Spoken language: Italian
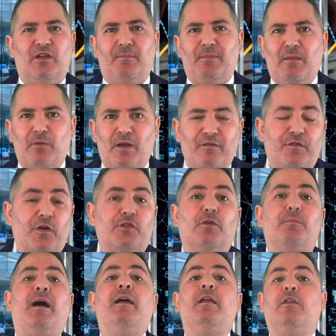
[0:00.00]
abbiamo le foto,
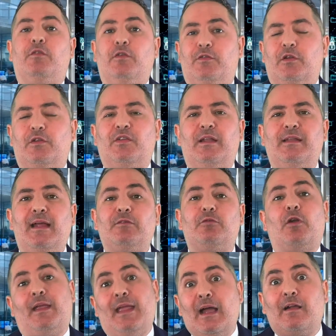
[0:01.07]
ma sui social
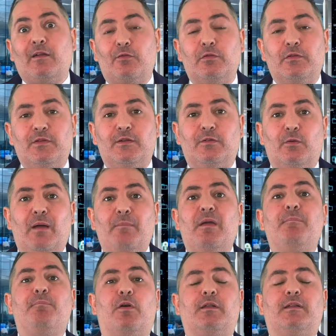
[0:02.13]
network e anche sul sito web è
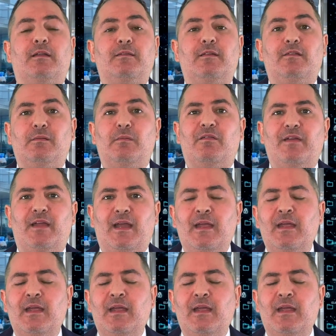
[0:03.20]
importantissimo avere